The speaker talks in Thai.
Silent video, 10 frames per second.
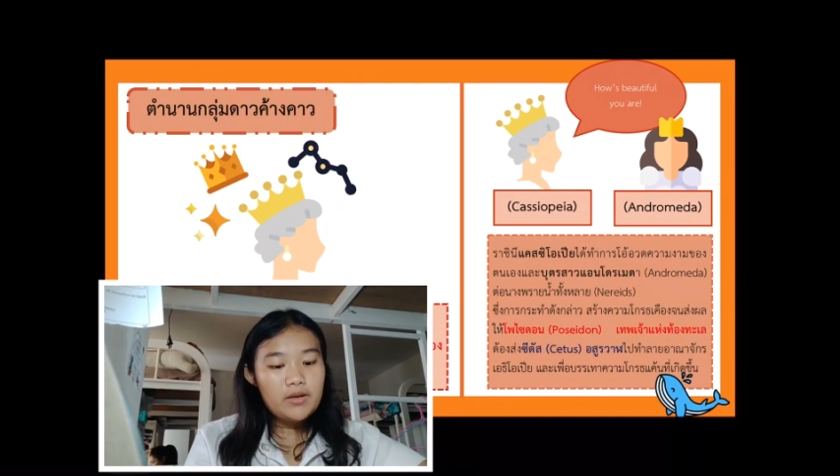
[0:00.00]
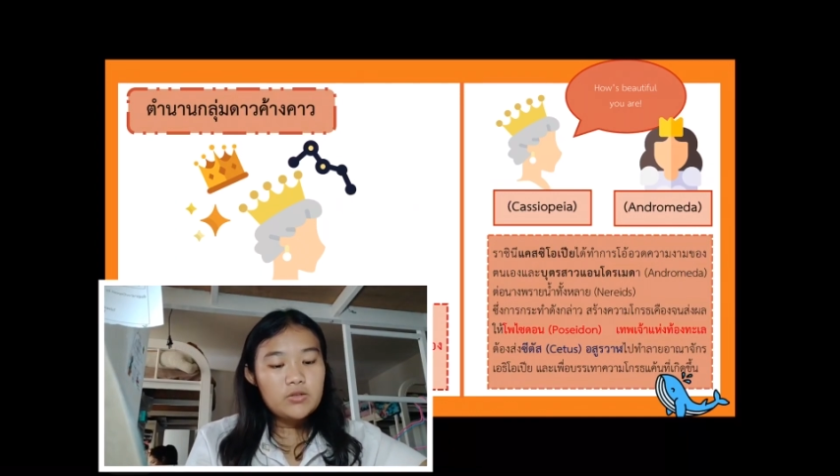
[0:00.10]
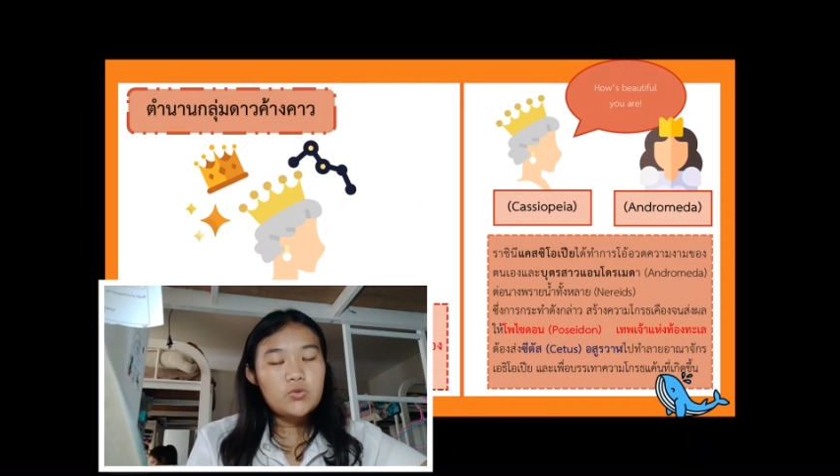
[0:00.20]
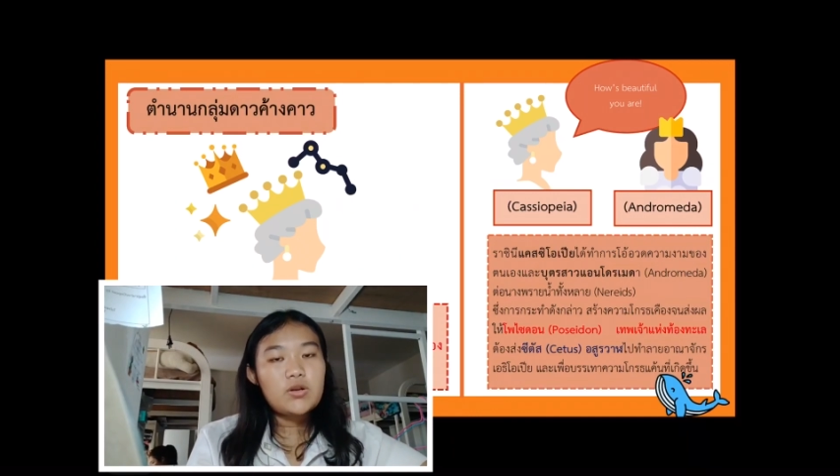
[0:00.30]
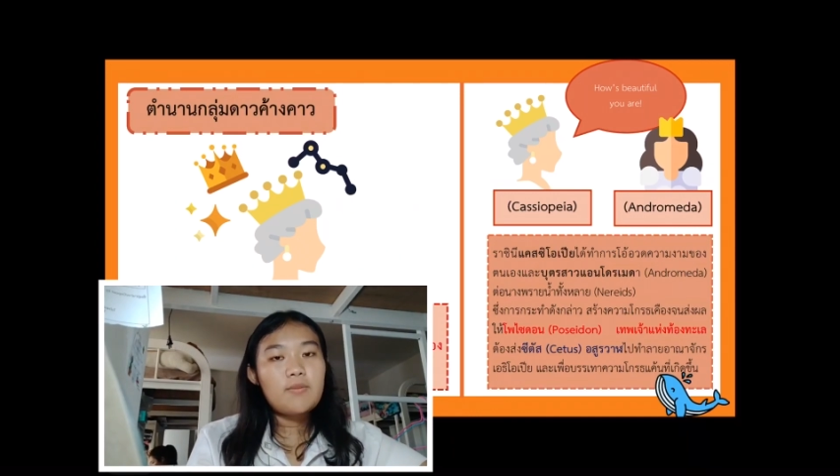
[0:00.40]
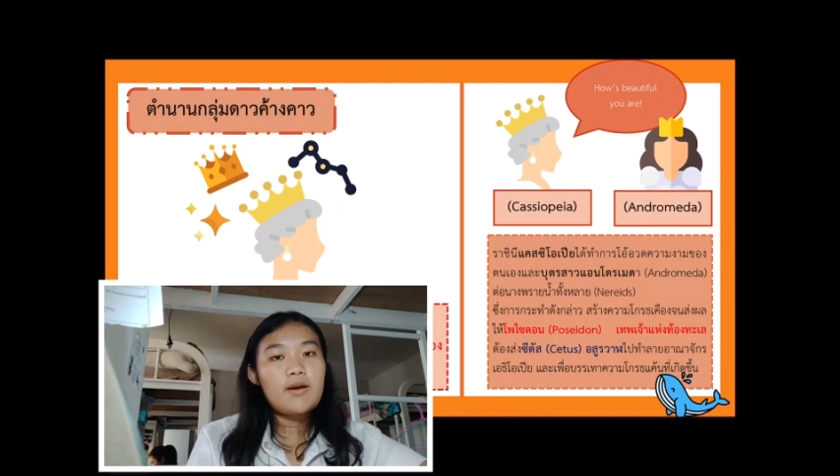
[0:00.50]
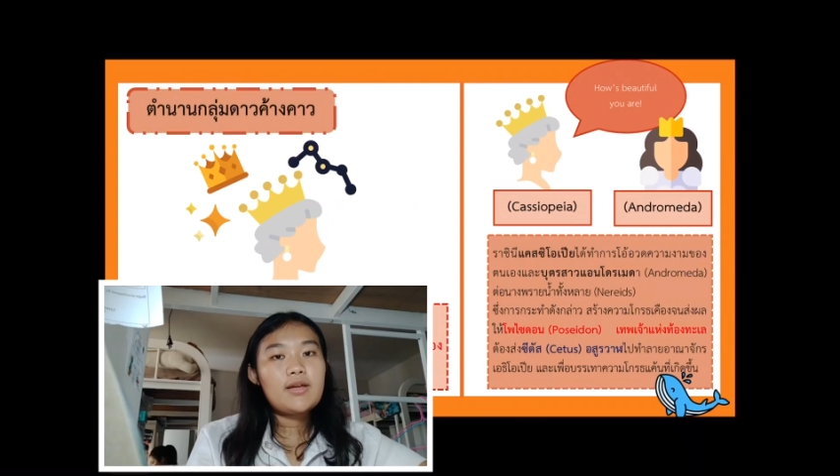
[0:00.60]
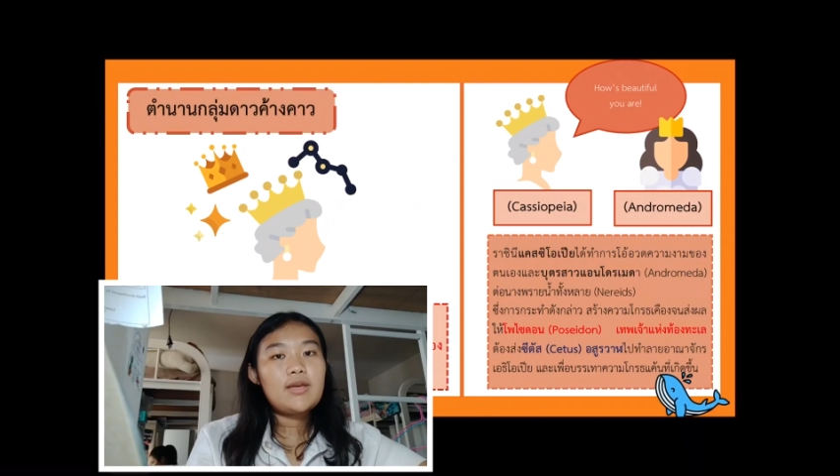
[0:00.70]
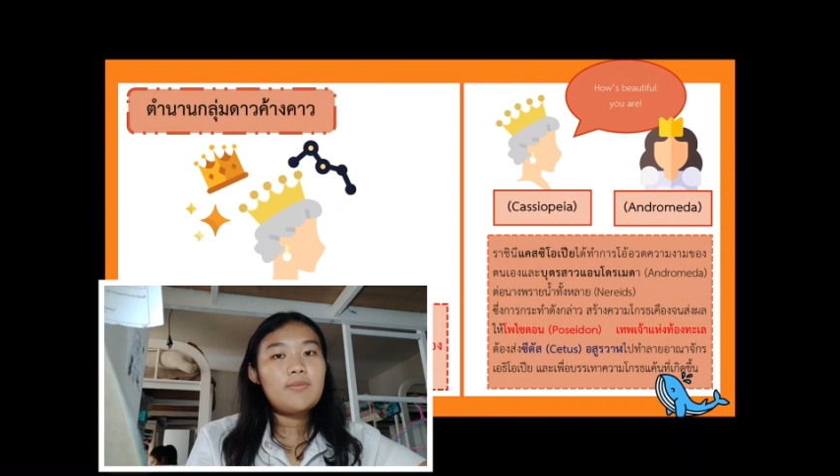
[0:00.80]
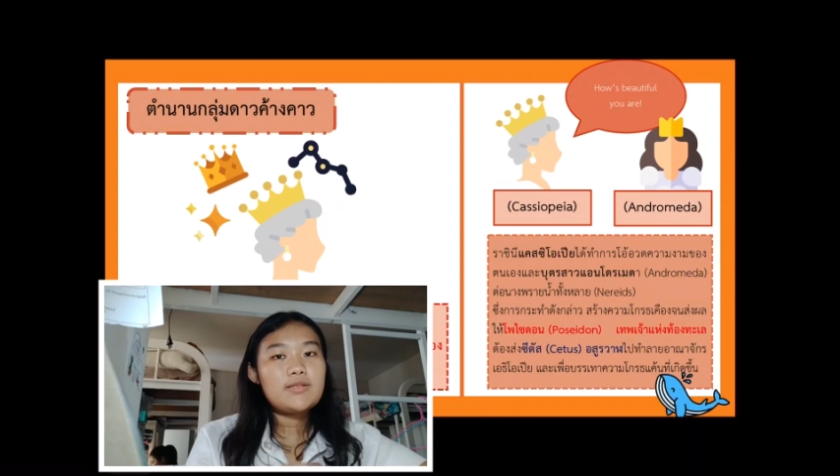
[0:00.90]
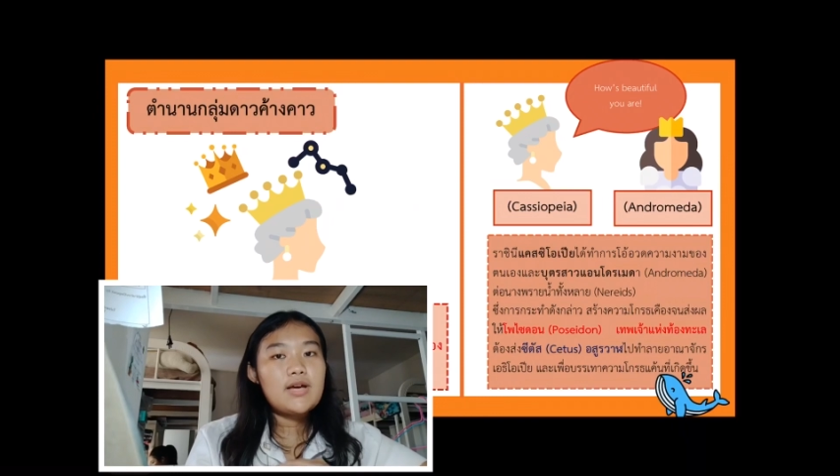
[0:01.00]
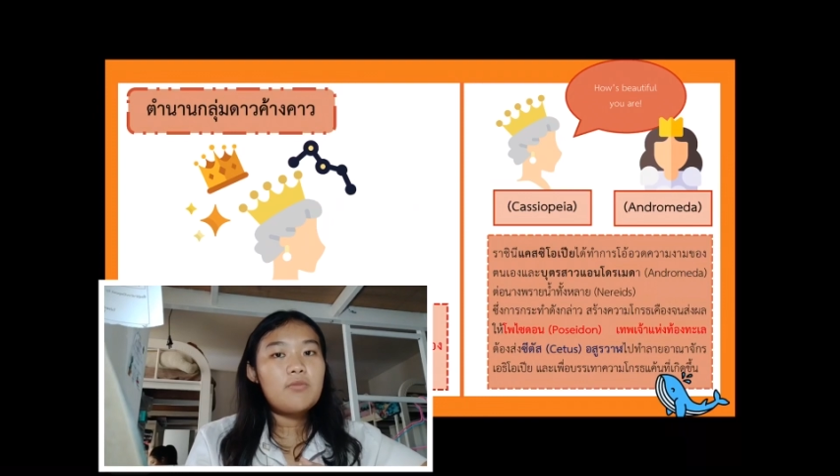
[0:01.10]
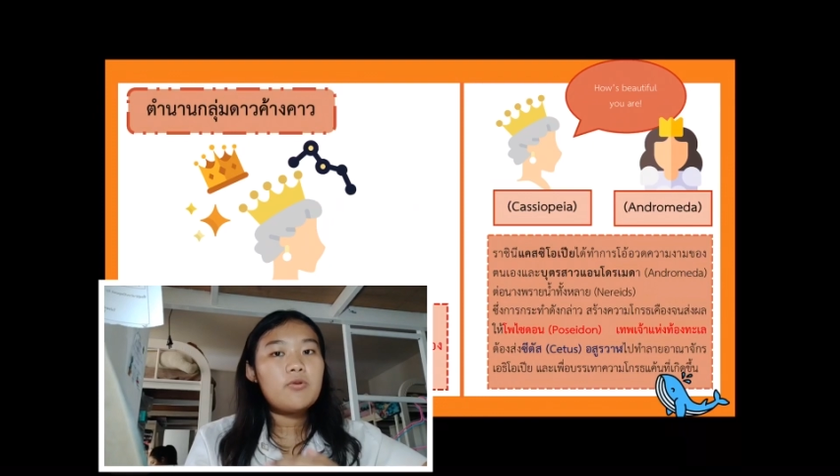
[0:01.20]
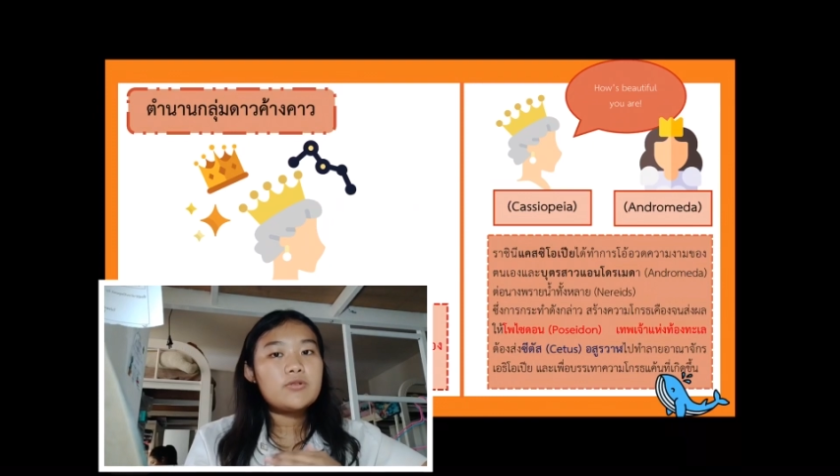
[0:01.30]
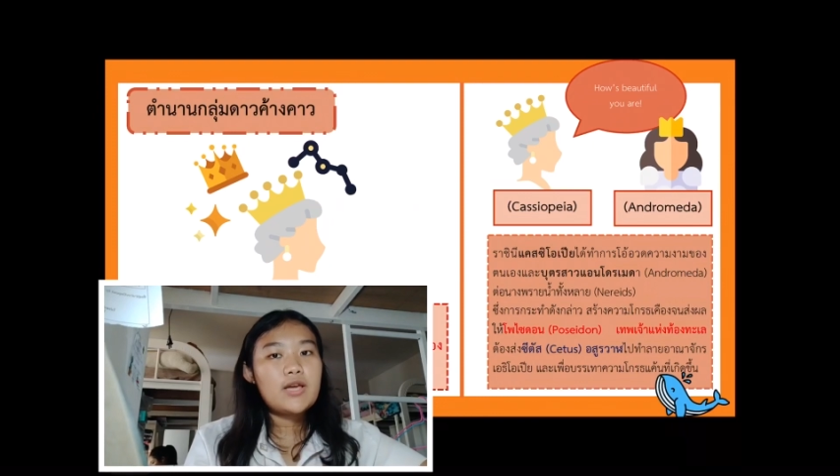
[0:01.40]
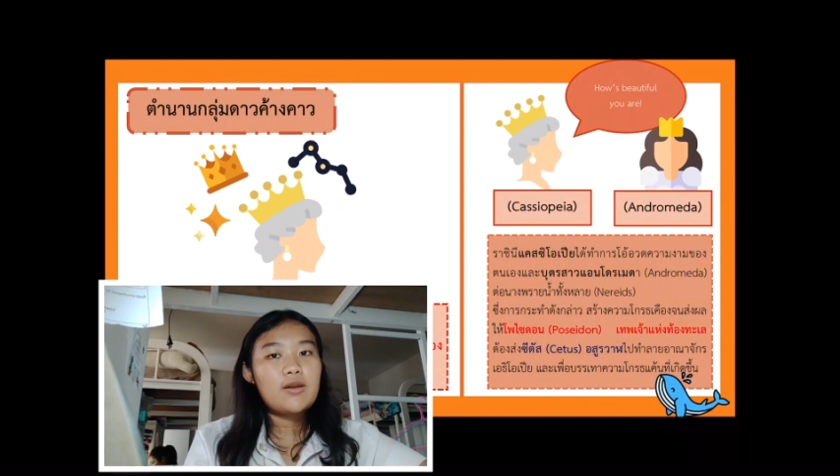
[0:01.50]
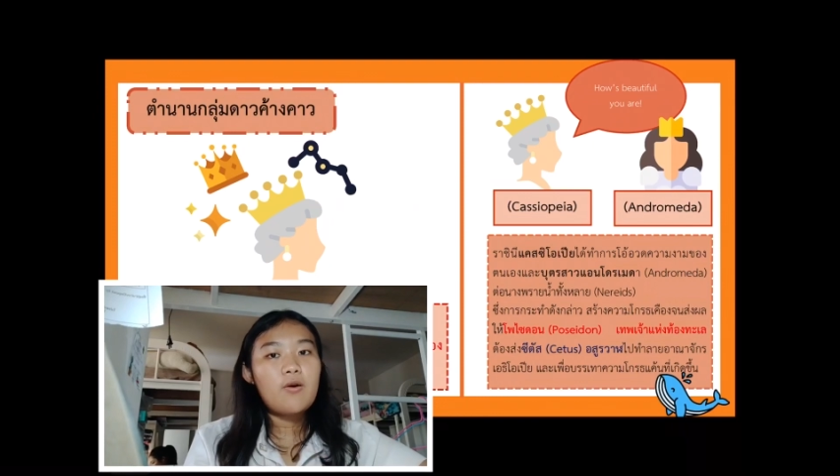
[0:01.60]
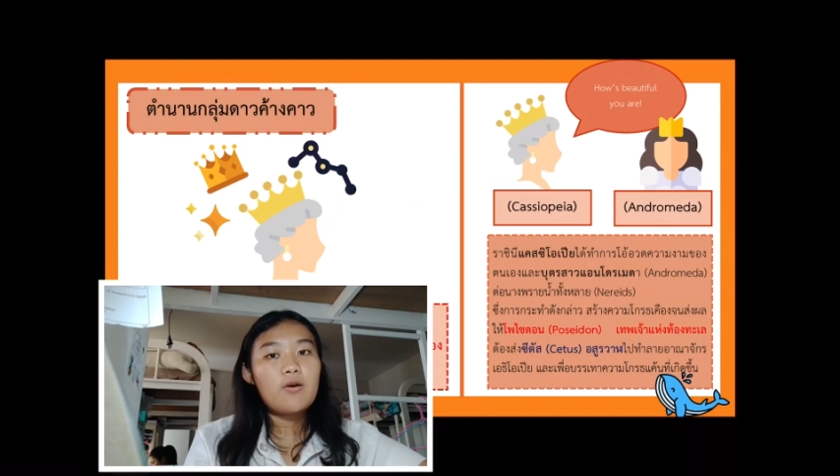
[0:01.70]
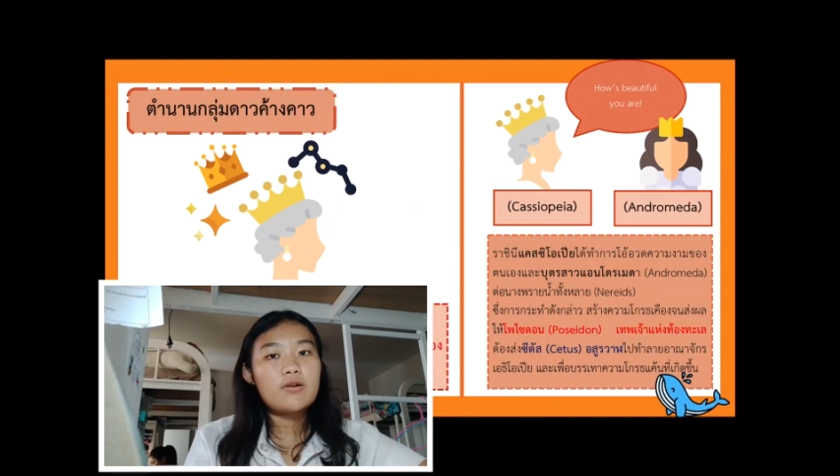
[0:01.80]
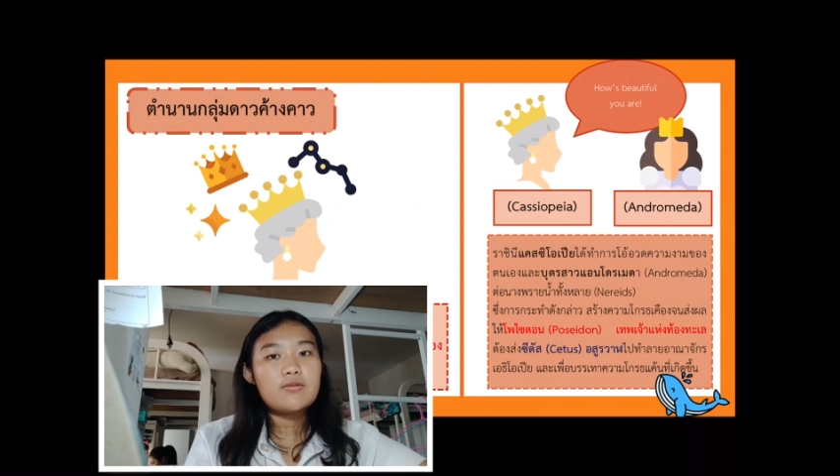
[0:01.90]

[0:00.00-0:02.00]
จนทำให้เทพเจ้าโพไซดอน